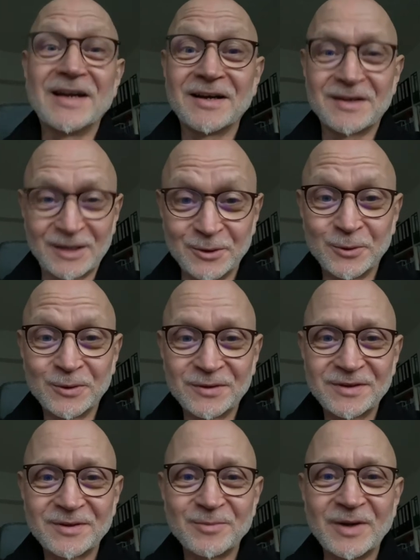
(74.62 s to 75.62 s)
nehmen wir einen
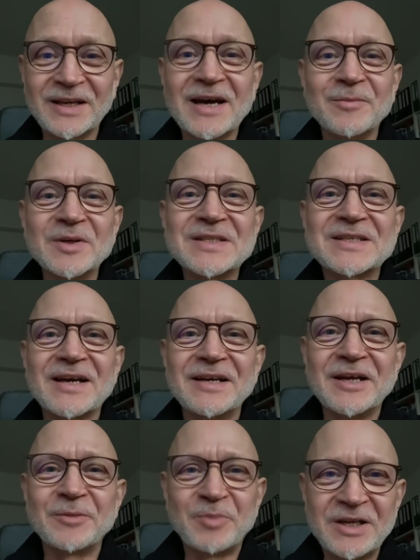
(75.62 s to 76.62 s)
Podcast auf
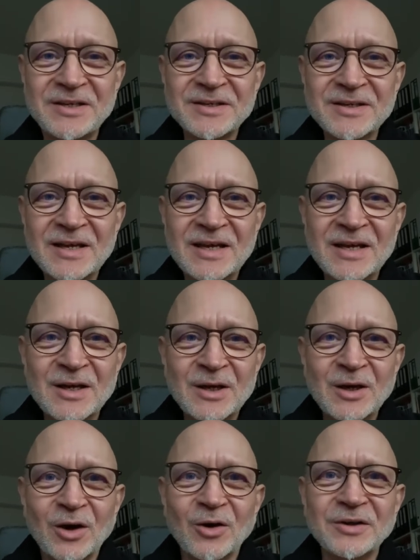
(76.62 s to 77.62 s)
und fragen nach dem ganz
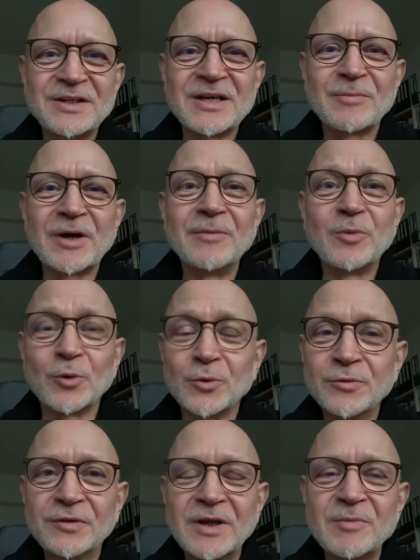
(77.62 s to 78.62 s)
persönlichen Weg
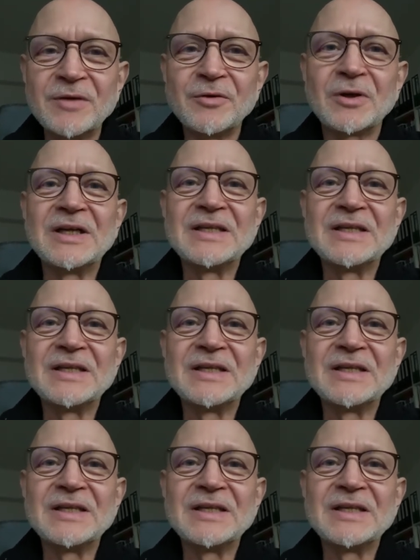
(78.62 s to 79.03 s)
in die Medien.